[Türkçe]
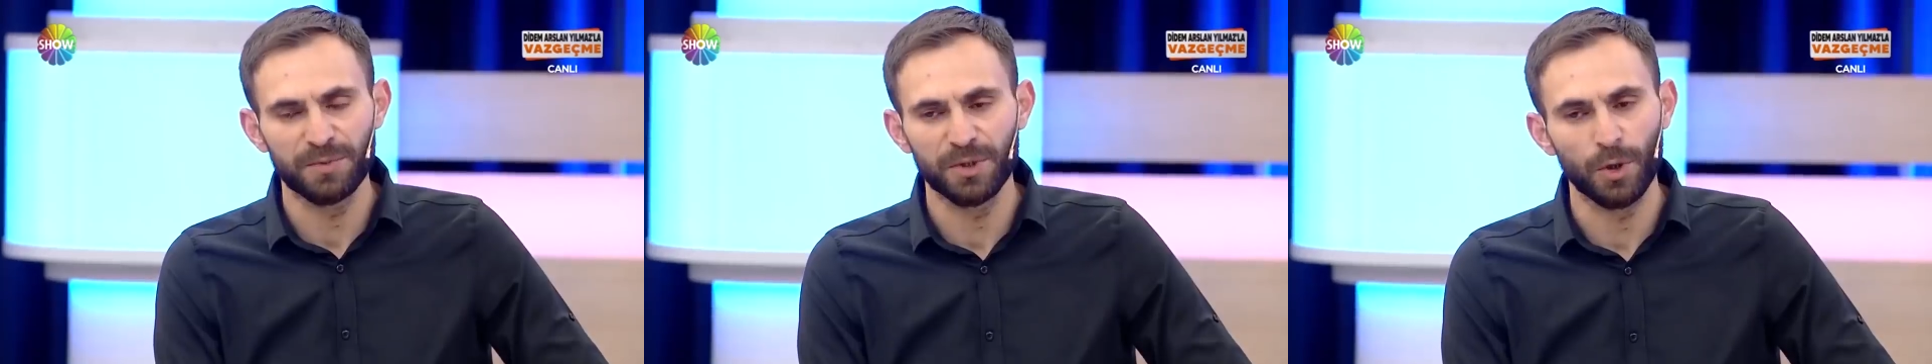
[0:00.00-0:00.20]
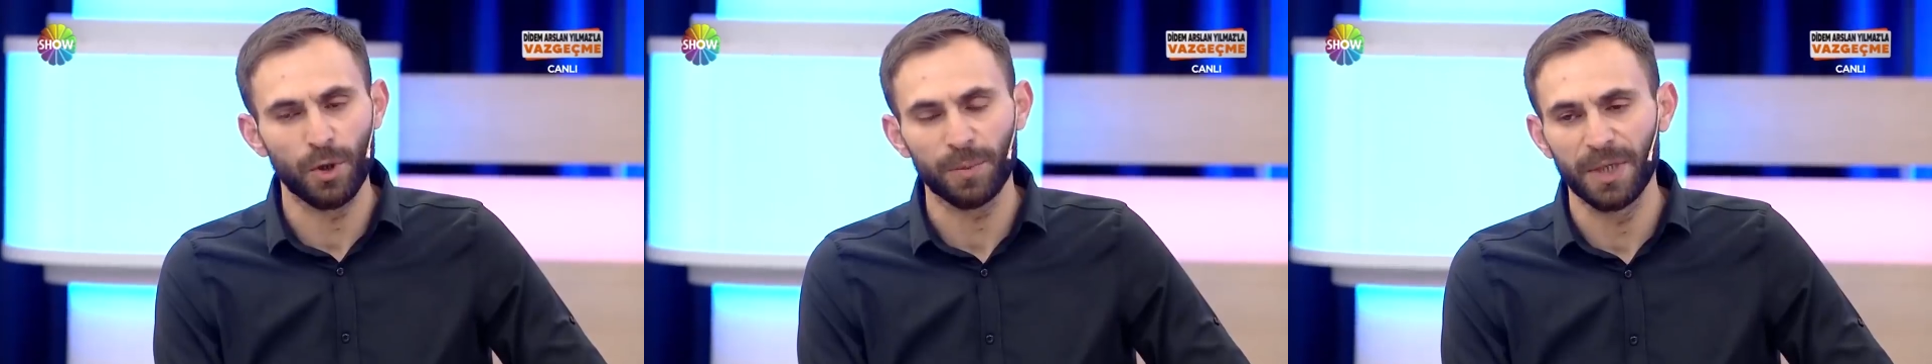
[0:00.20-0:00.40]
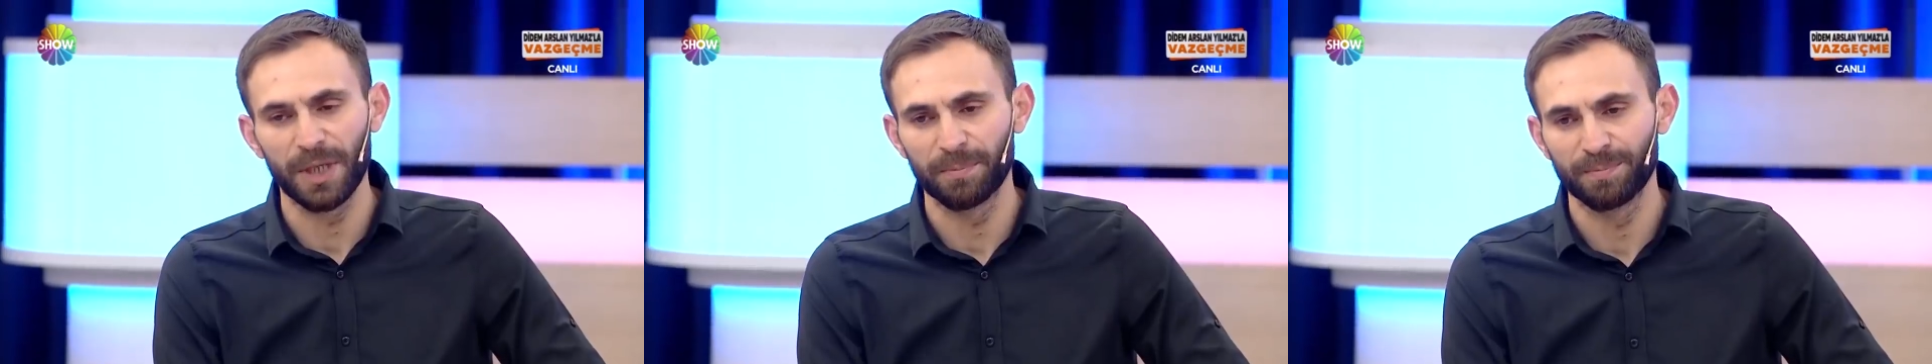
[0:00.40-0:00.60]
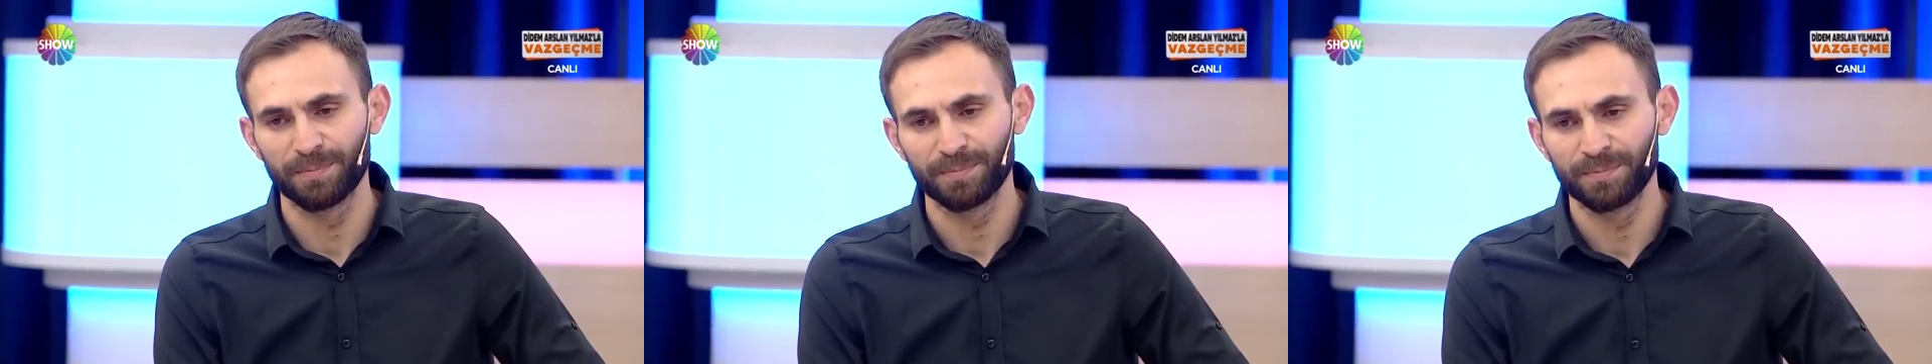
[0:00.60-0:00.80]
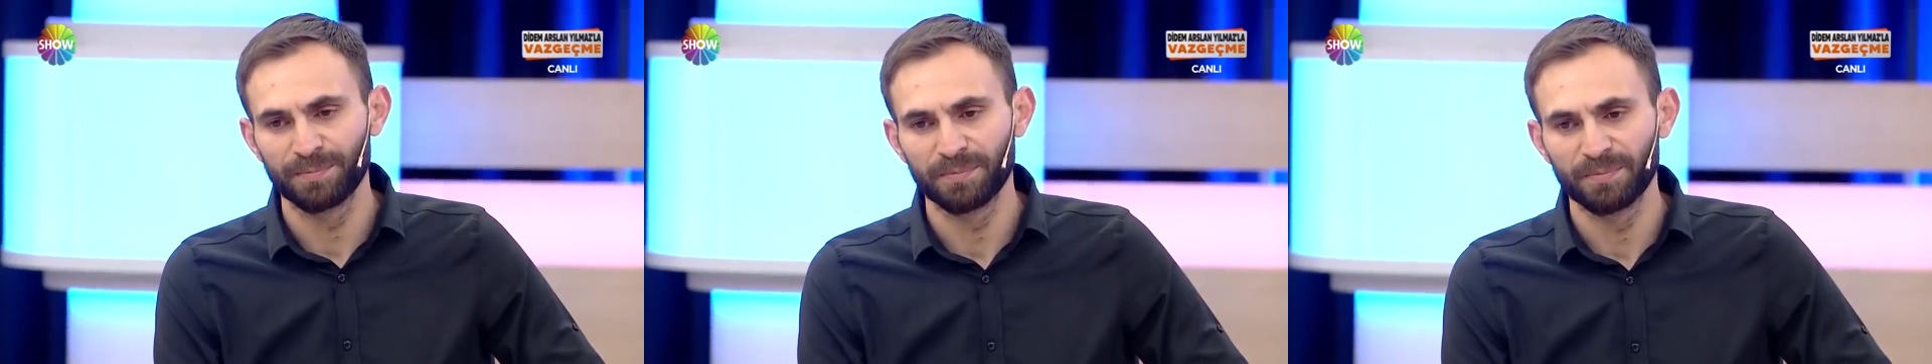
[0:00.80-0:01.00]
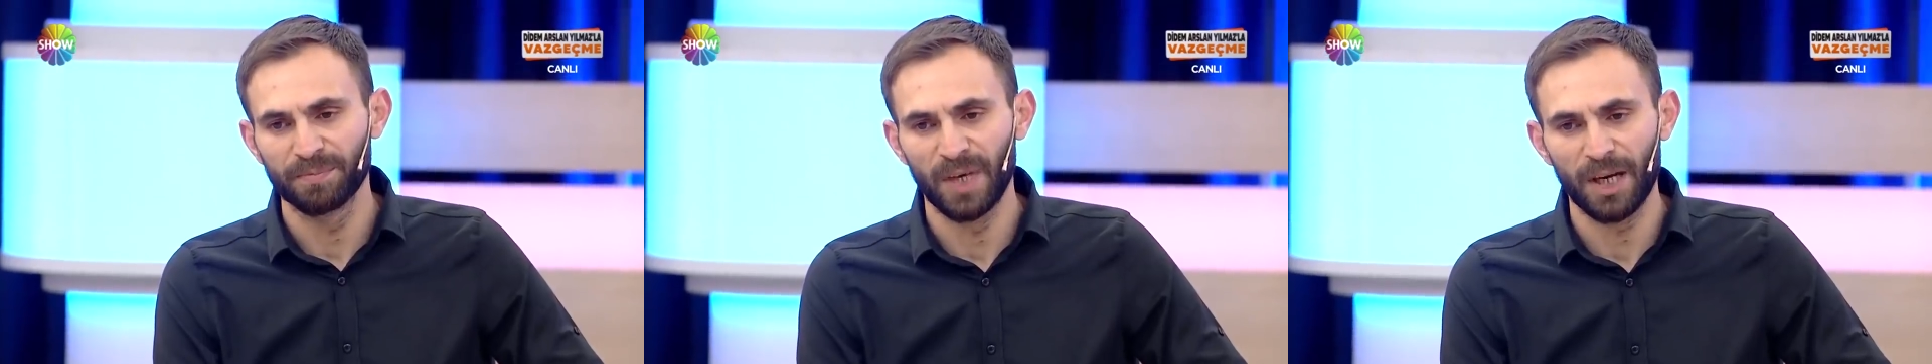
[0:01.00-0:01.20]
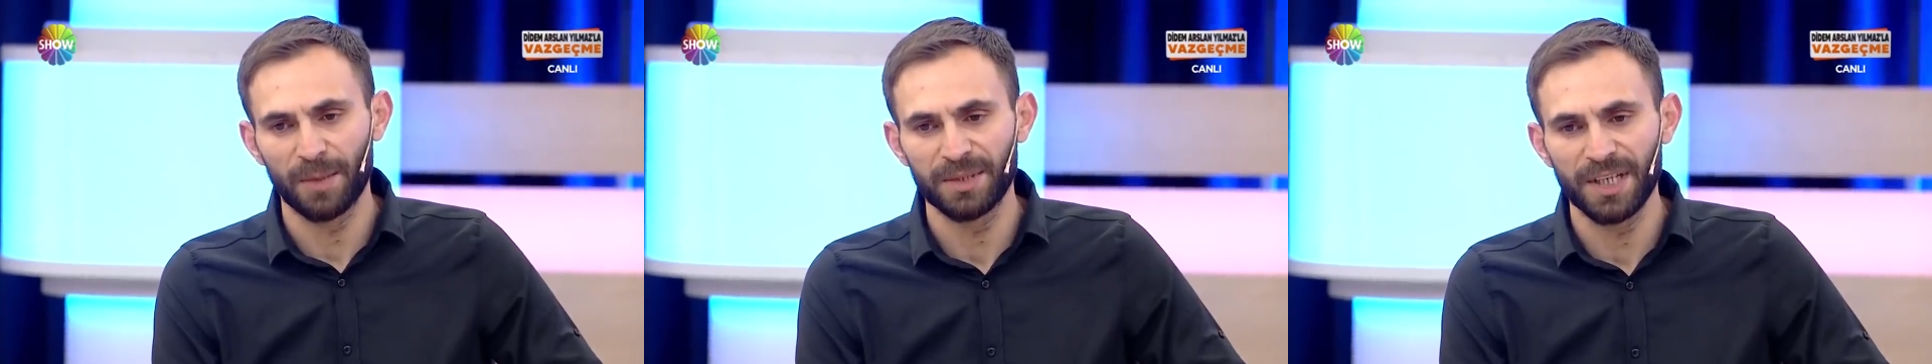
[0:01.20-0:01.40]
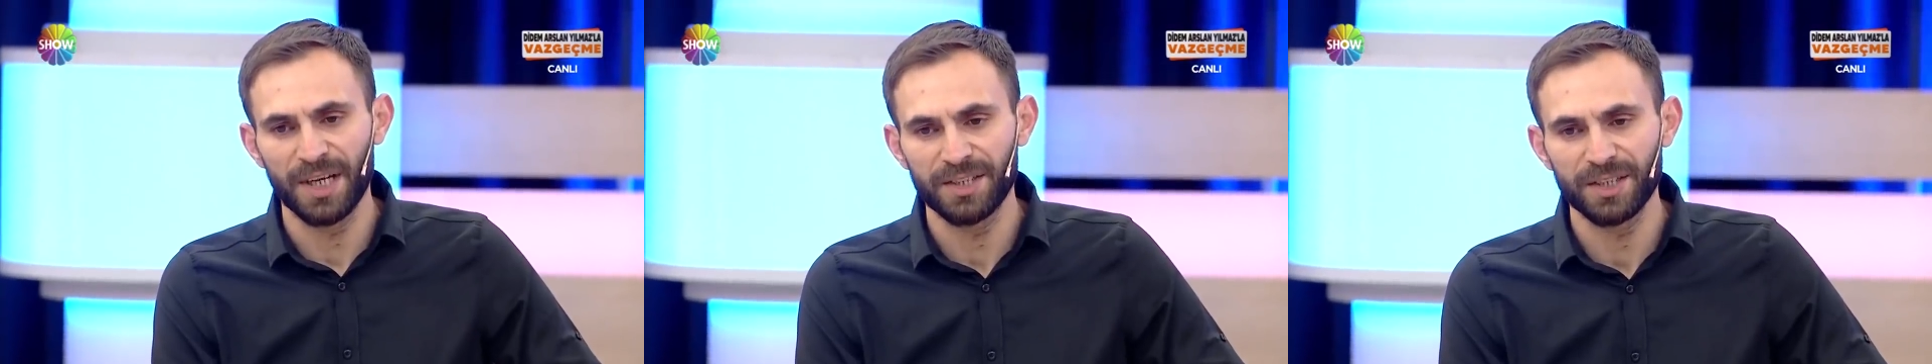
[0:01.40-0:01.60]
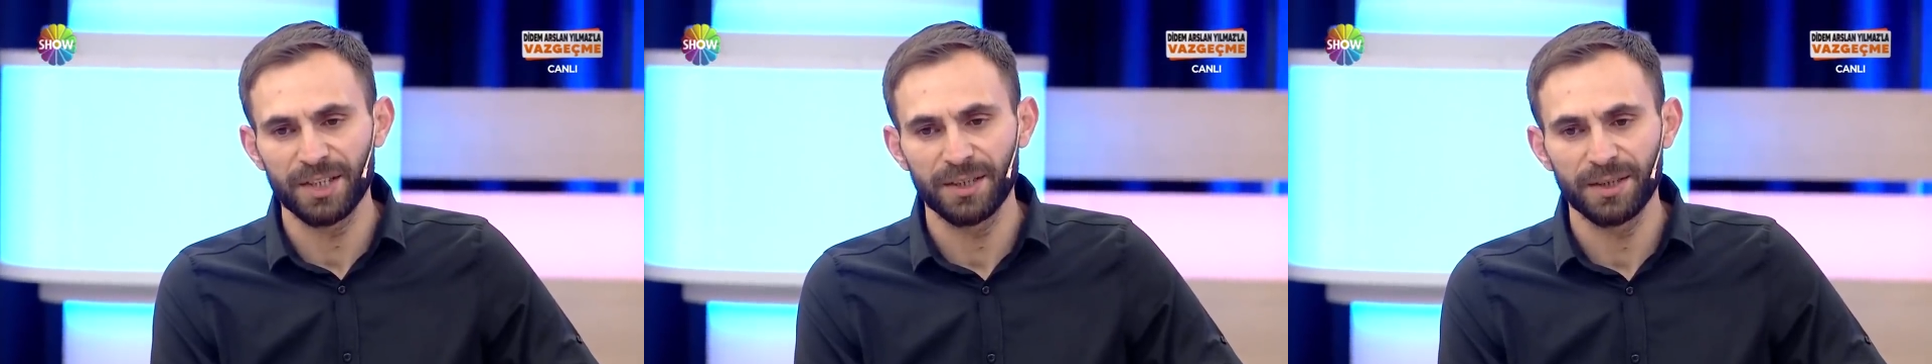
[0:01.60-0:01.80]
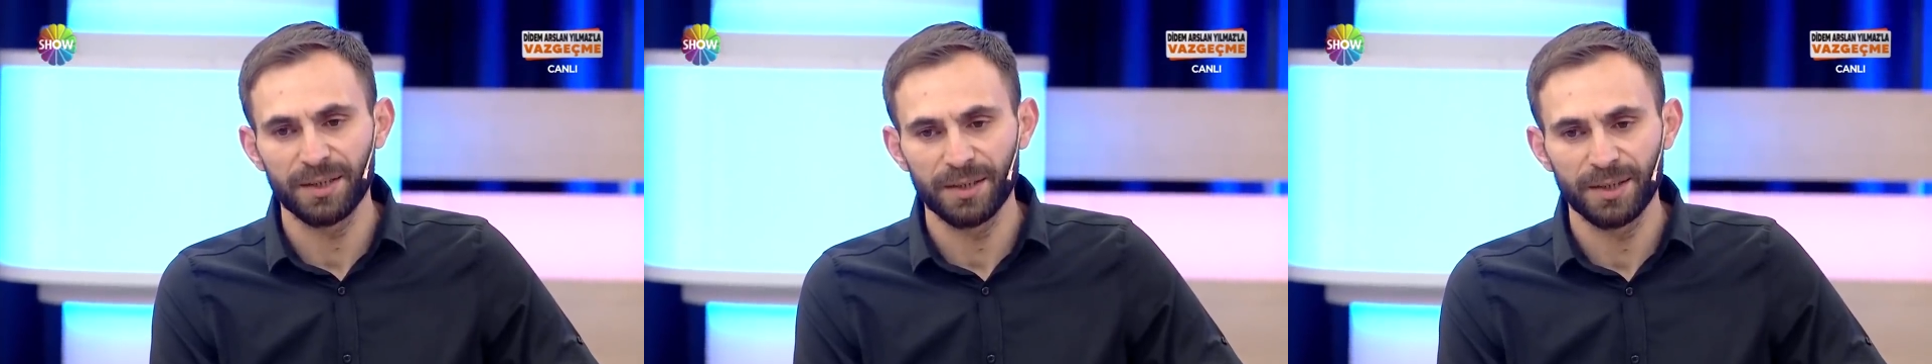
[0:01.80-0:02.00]
hiçbir şey yok benim. Bana bir
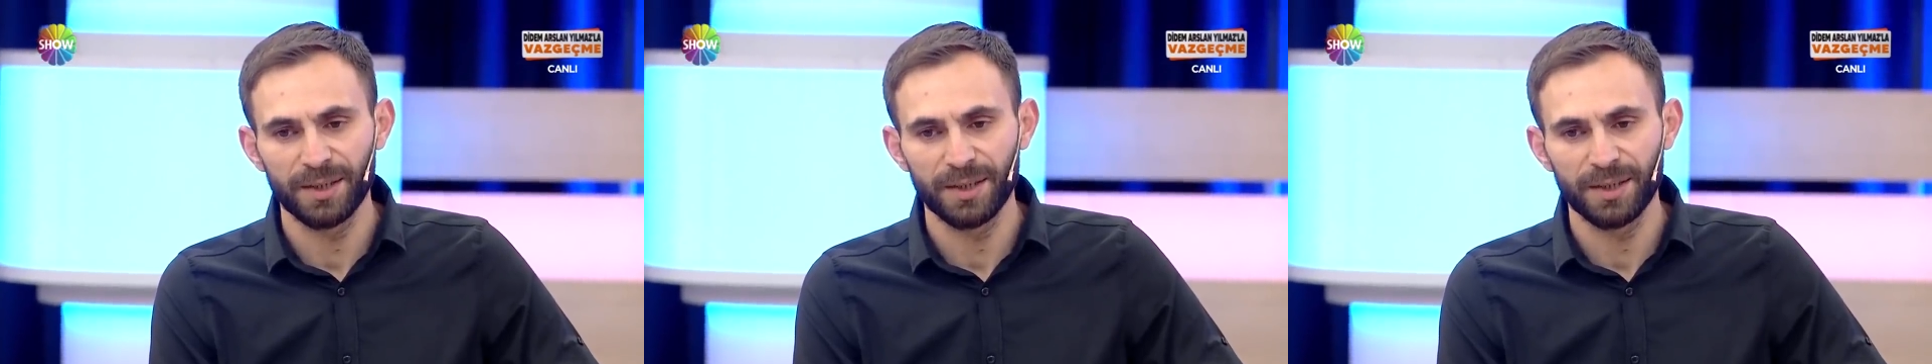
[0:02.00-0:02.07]
tercih